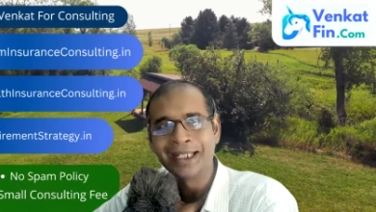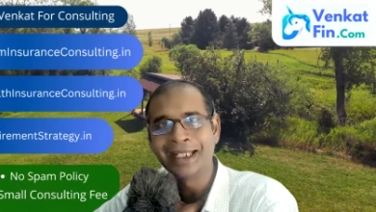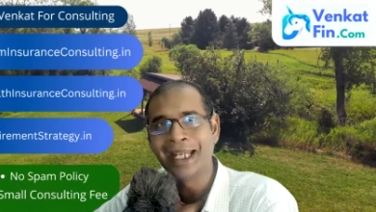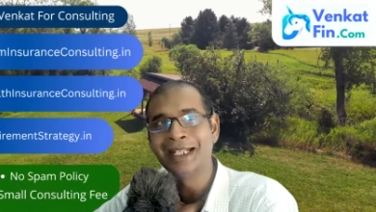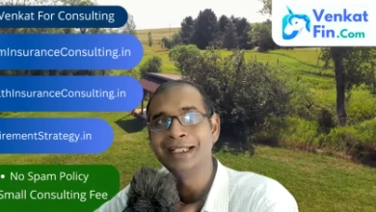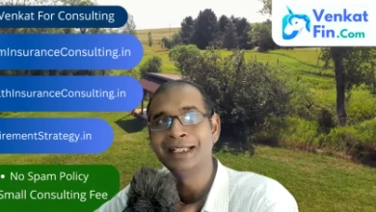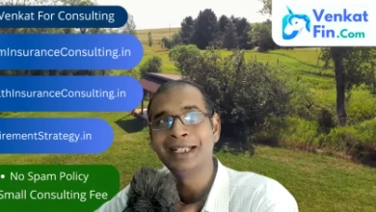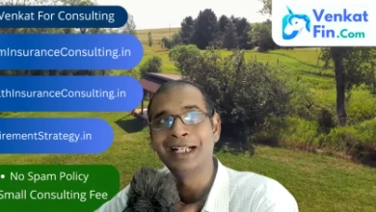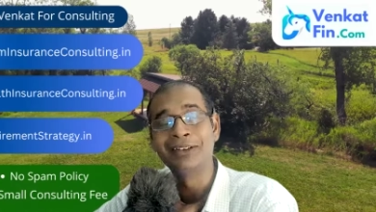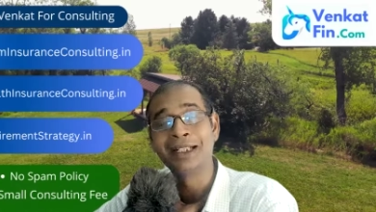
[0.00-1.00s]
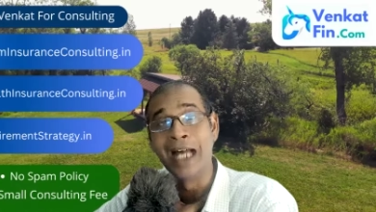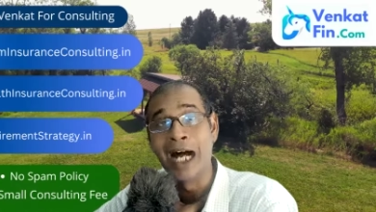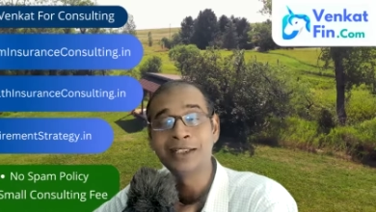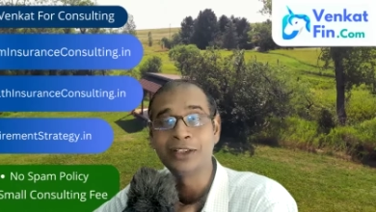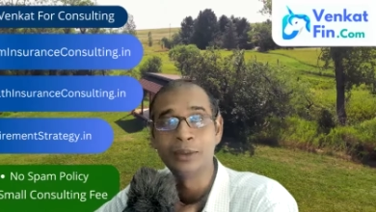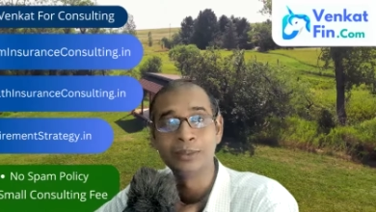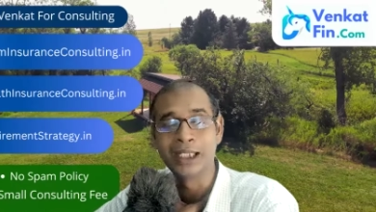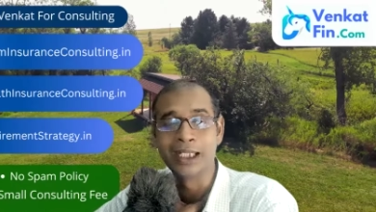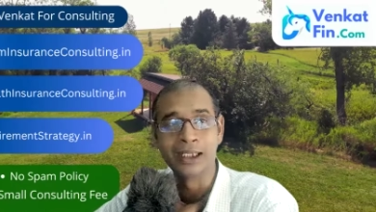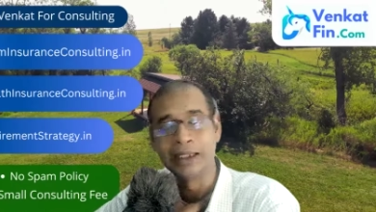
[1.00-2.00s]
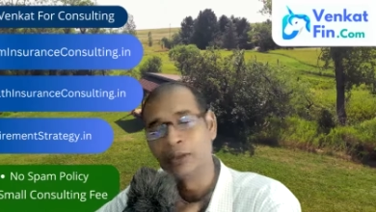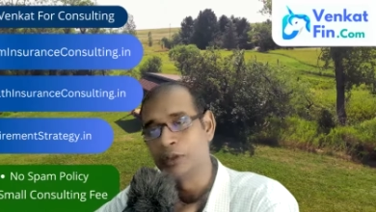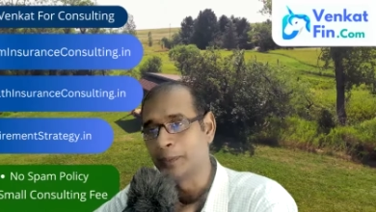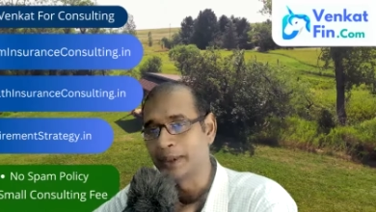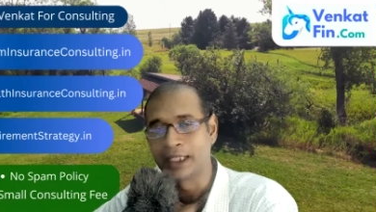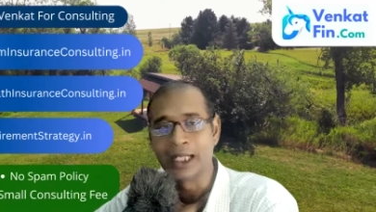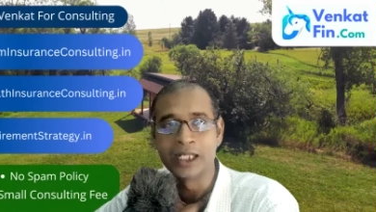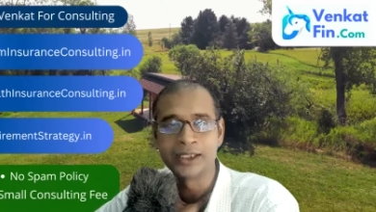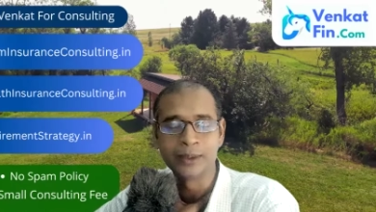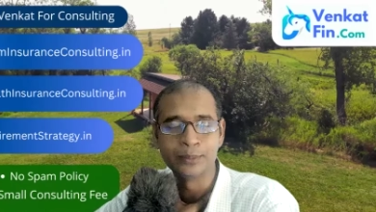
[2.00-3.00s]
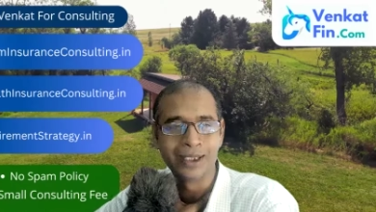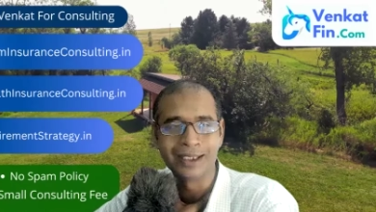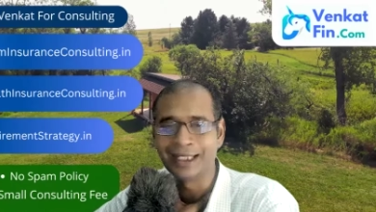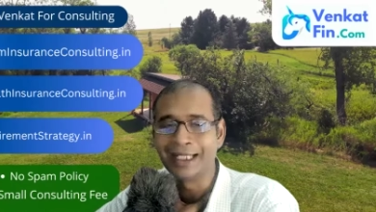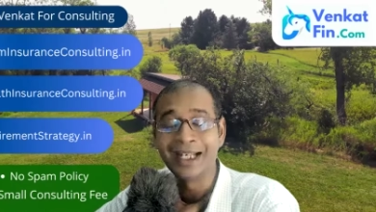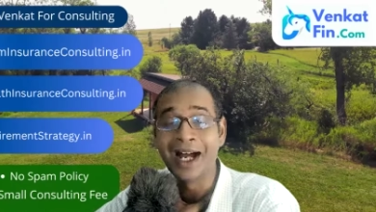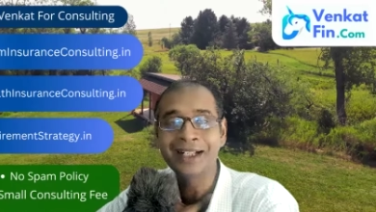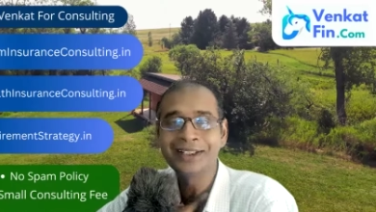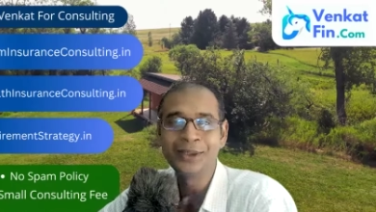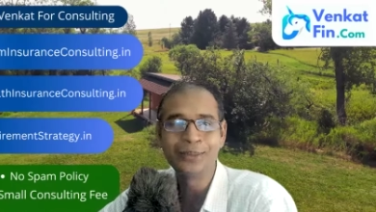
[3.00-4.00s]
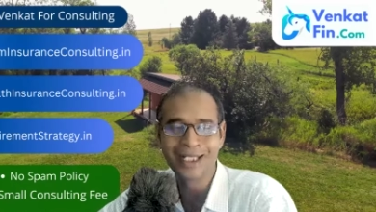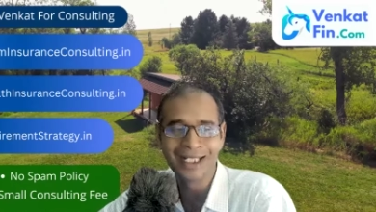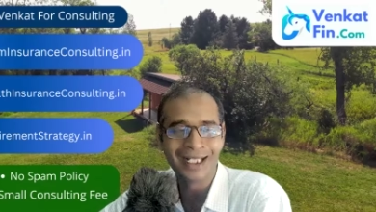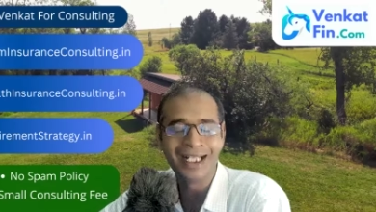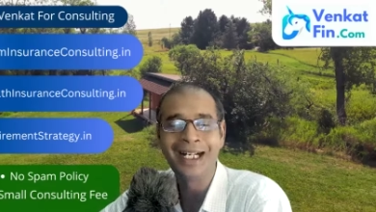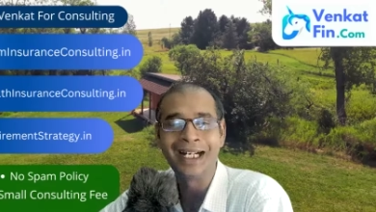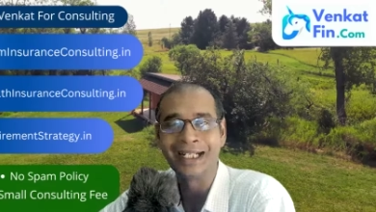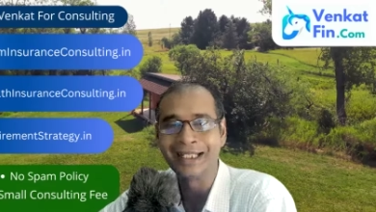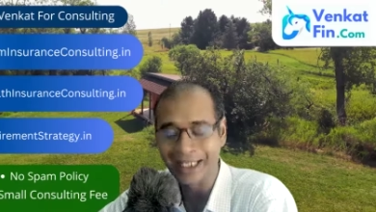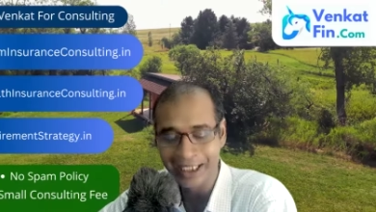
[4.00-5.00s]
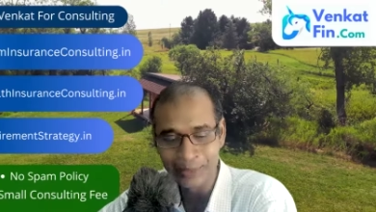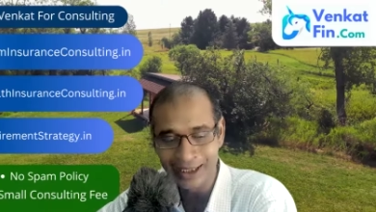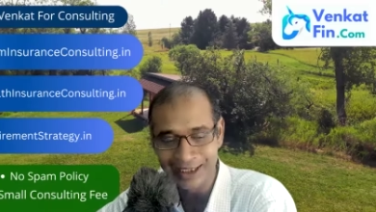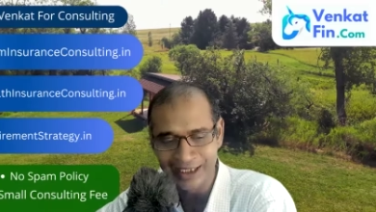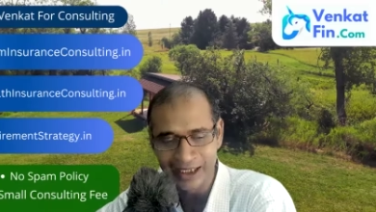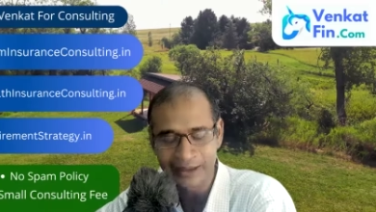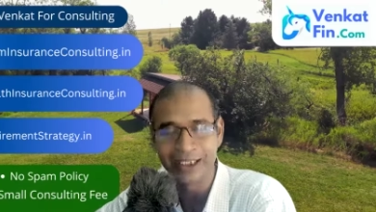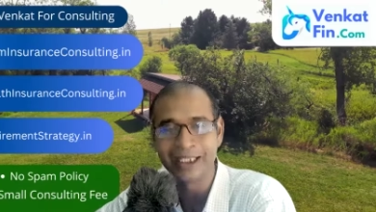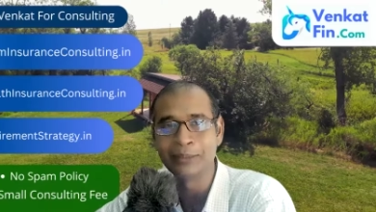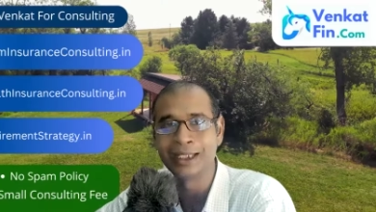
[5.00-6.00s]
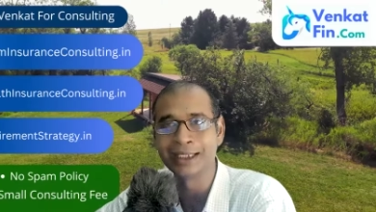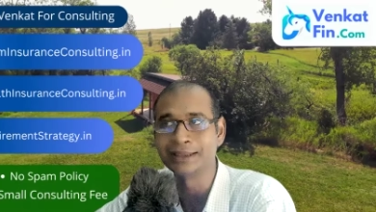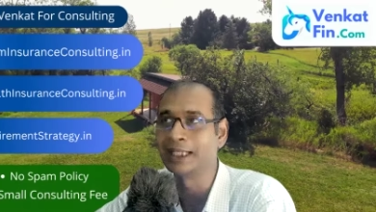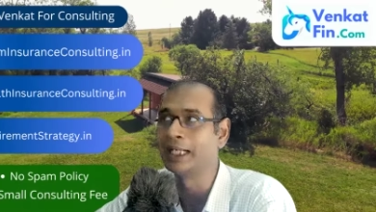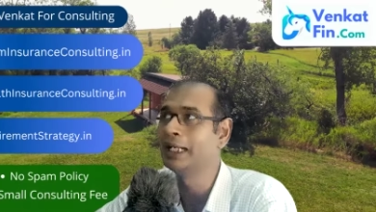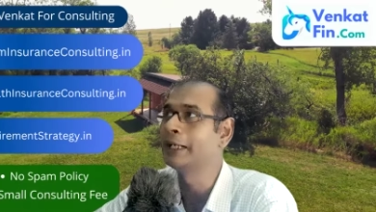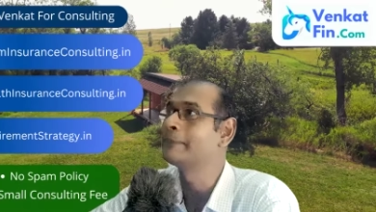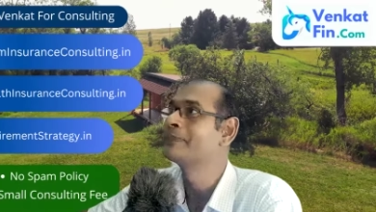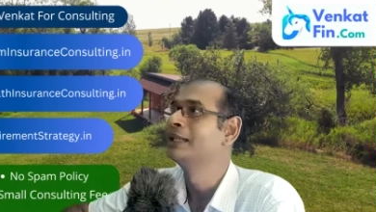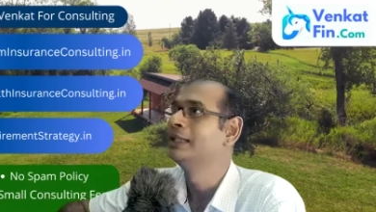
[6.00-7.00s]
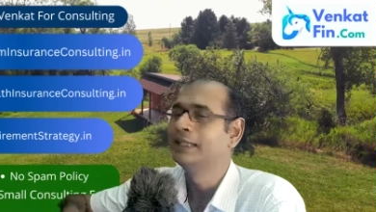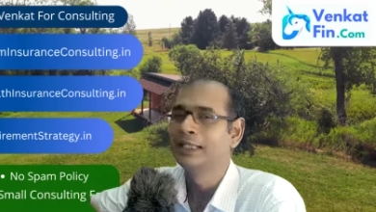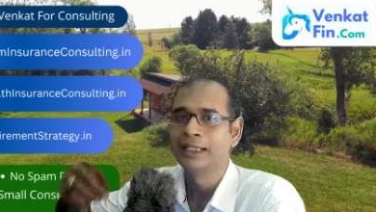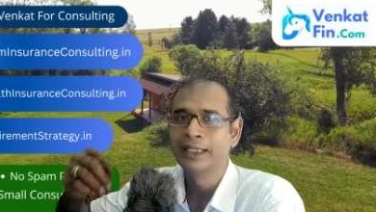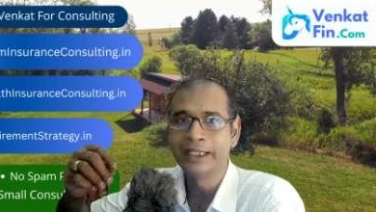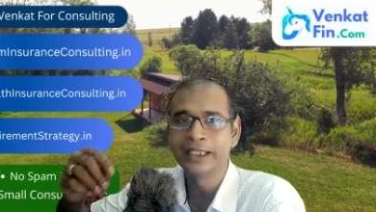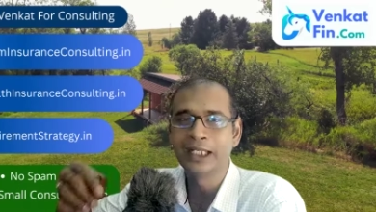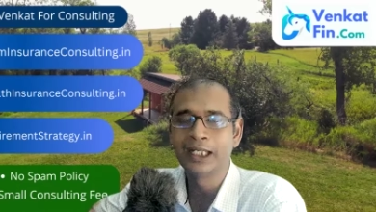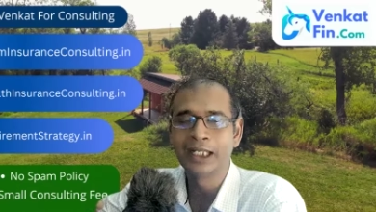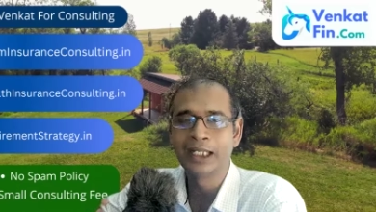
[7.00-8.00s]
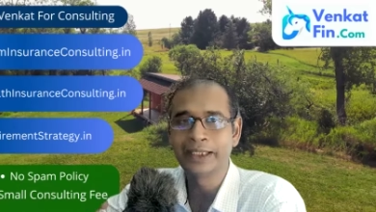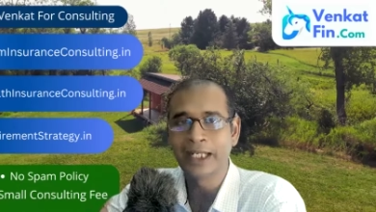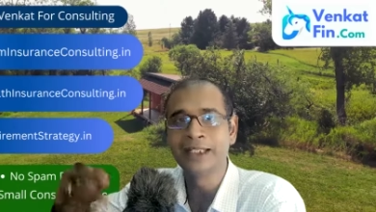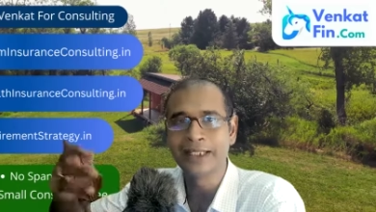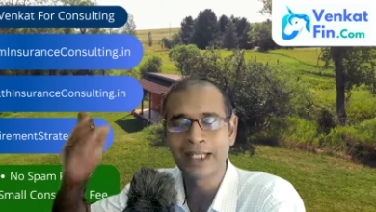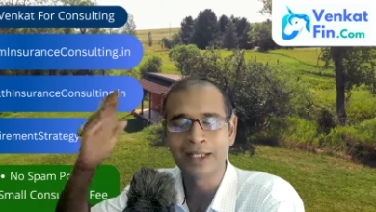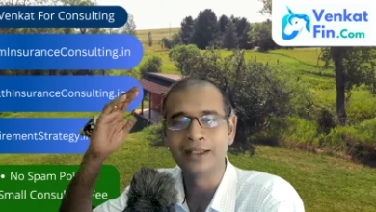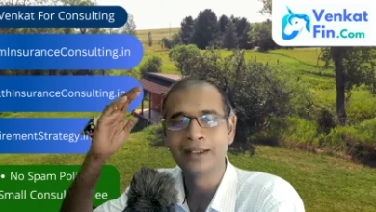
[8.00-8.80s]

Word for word: கேட்டுட்டு அவங்க லாங் டேர்ம் தான் அதெல்லாம் ஒன்றும் பிரச்சனை லாங் டேர்ம் பாங்க லாங் டேர்ம்னா நிறைய பேருக்கு என்ன தெரிய மாட்டேங்குதுன்னா நீங்கள் டென் இயர்